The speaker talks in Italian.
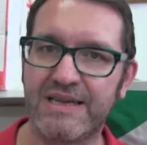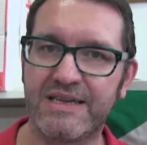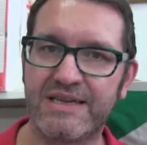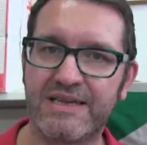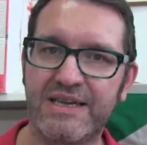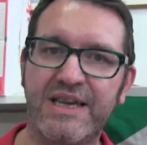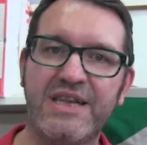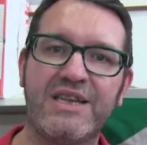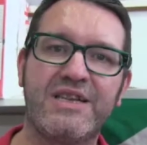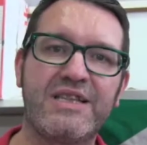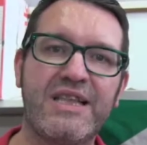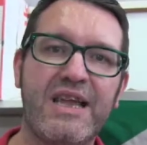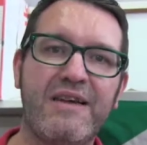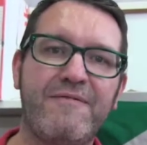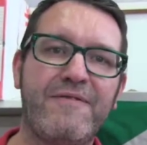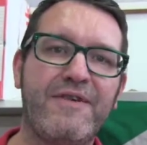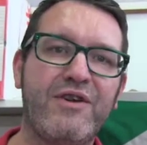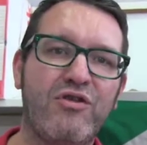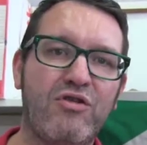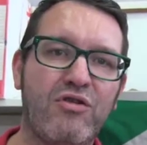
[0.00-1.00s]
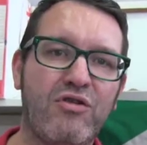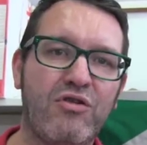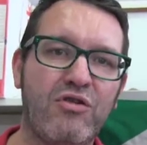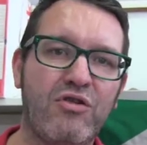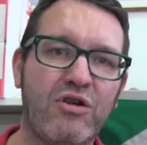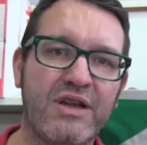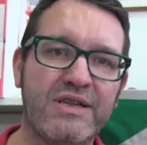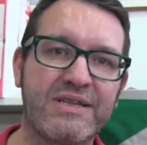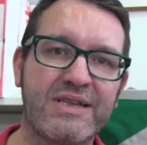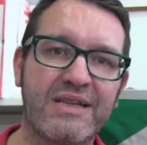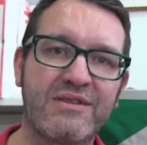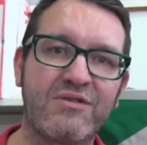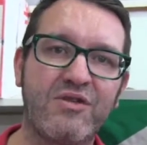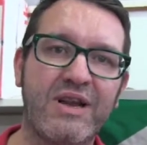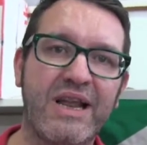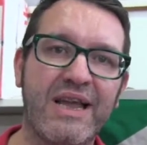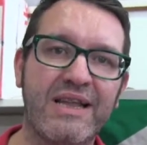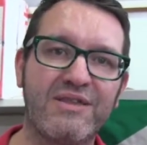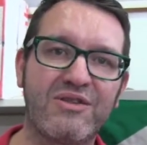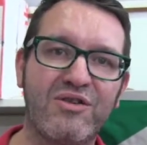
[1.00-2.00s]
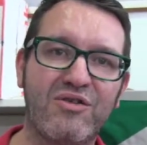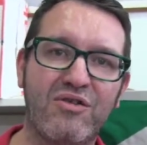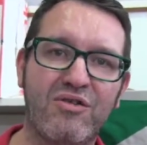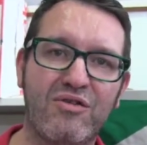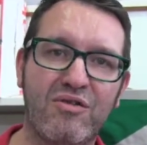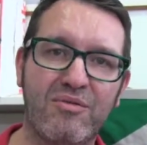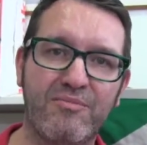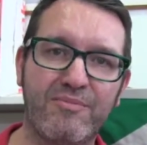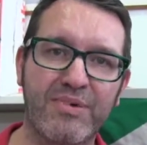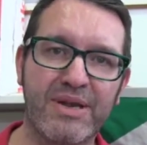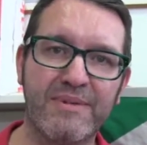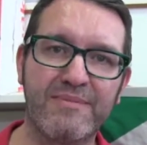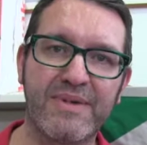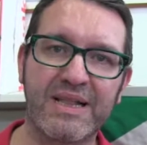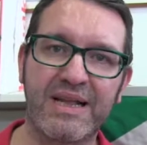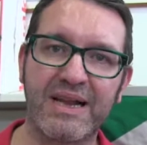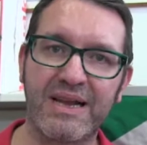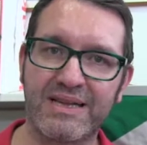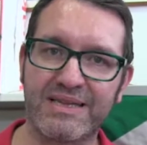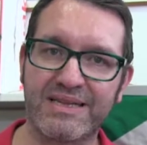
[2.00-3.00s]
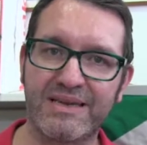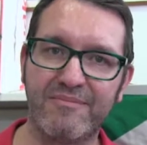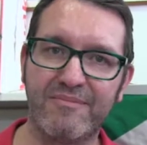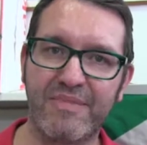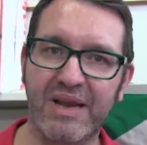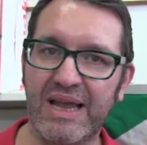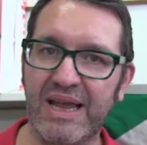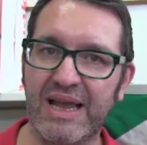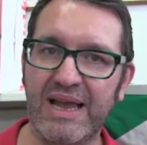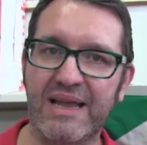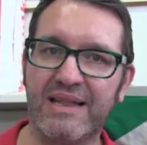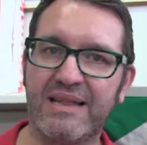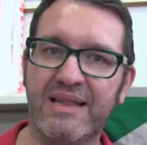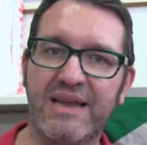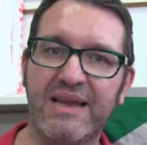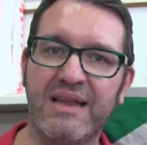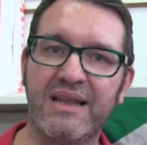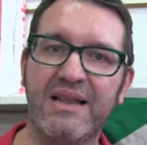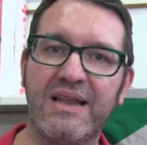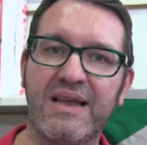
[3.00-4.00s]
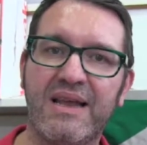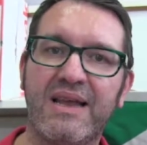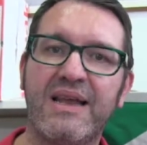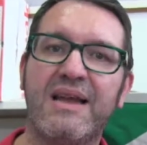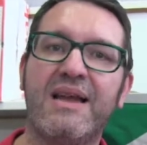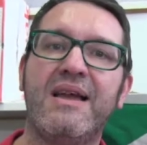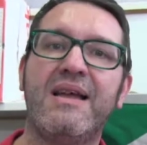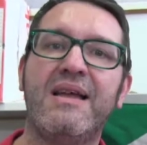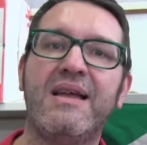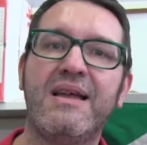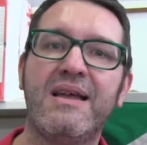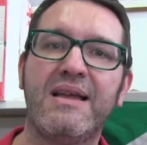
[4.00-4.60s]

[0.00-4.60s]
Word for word: Sì, Stefano è stato eletto prima dall'Assemblea del,